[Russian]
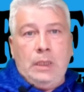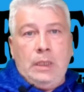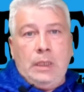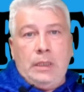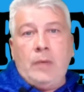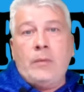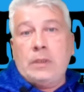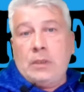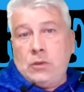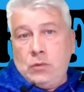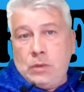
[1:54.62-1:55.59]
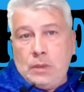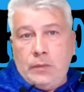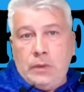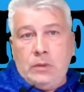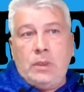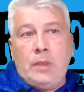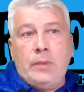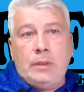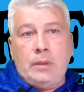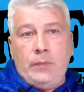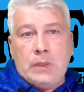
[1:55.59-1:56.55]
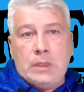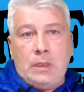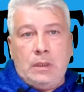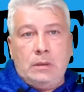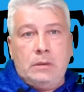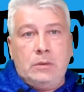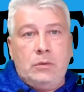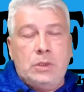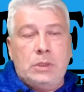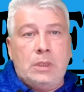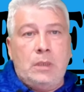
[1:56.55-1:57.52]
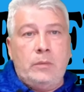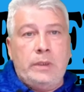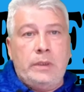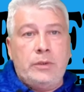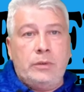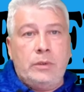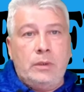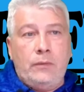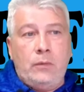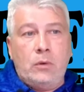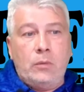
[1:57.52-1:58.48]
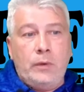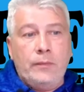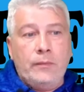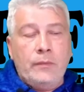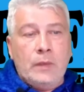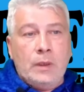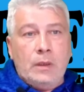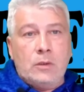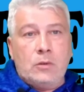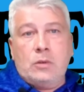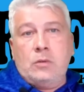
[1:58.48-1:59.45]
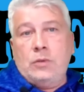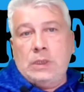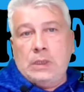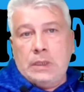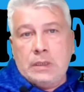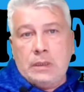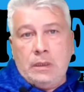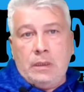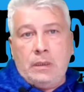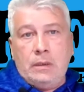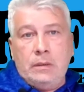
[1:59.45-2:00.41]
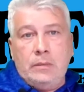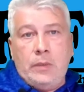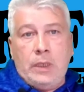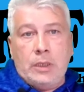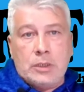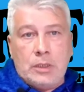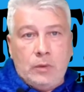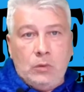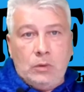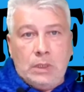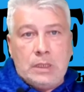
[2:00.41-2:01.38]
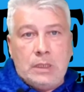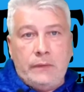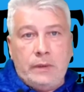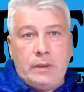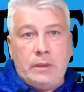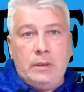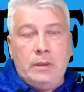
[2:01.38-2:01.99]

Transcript: Я вам расскажу, как бы, ну я об этом писал, кто читал мои отчеты на форуме, что случилось на пляже Амнун на севере.